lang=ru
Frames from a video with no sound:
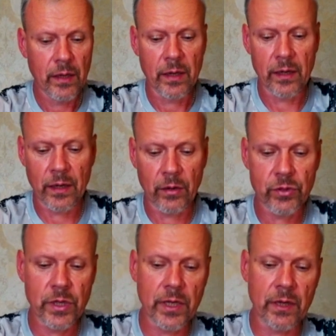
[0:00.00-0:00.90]
Э,
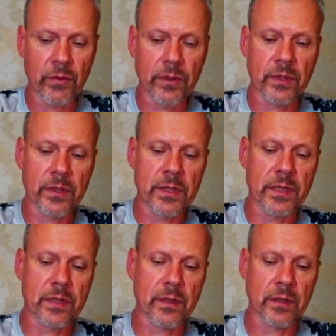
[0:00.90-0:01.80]
крючки я вот э,
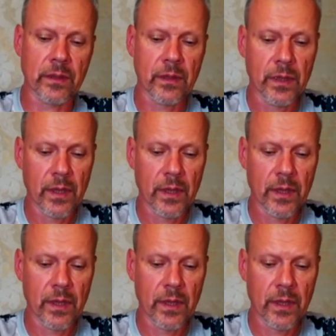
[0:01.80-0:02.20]
здесь э,